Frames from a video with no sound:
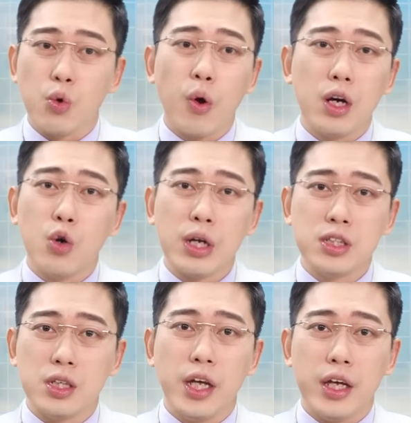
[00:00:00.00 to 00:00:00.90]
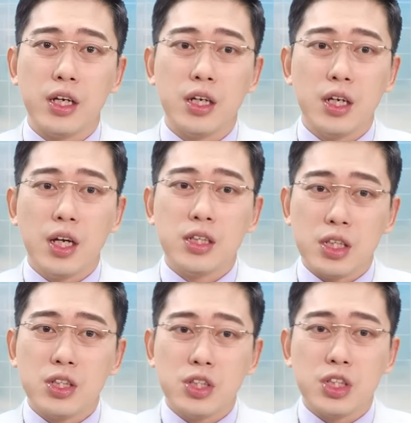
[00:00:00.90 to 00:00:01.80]
二万人呢？这
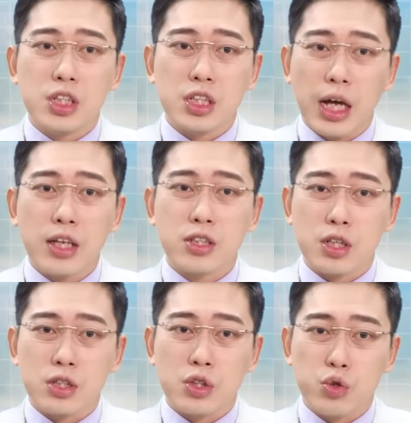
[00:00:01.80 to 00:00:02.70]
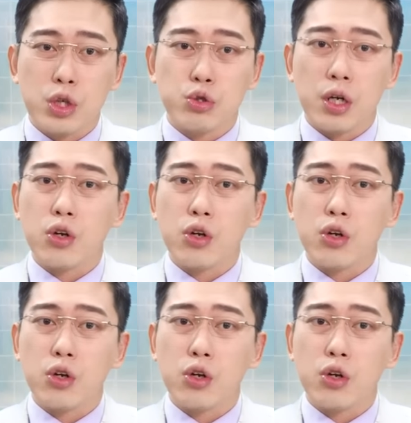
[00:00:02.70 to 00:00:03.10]
件事情你看到这个你会觉得很